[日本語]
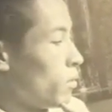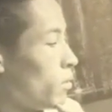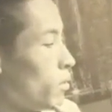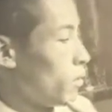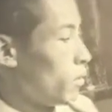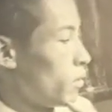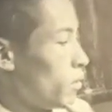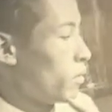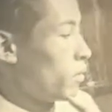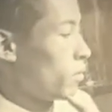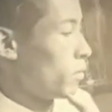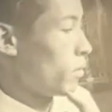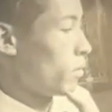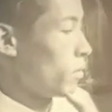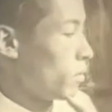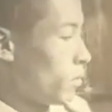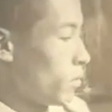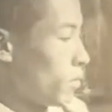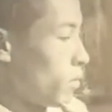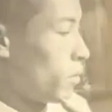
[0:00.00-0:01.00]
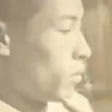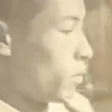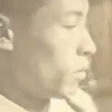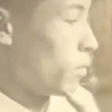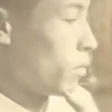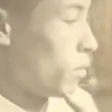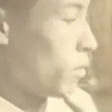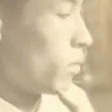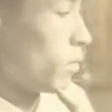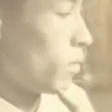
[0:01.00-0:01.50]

で、ここのと